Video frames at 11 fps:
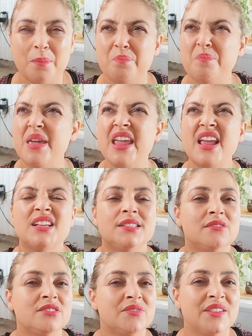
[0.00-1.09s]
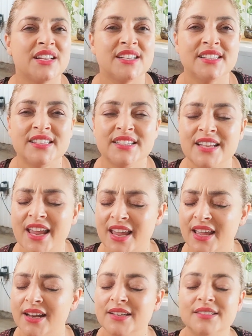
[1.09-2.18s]
bênçãos
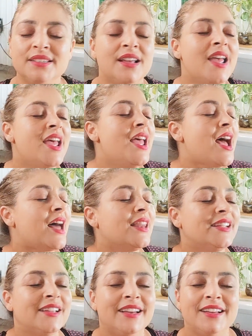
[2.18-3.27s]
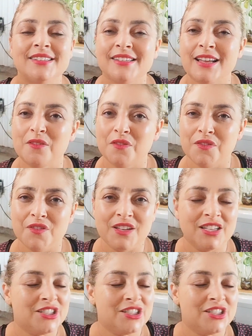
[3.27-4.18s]
financeiras, alegria sem fim.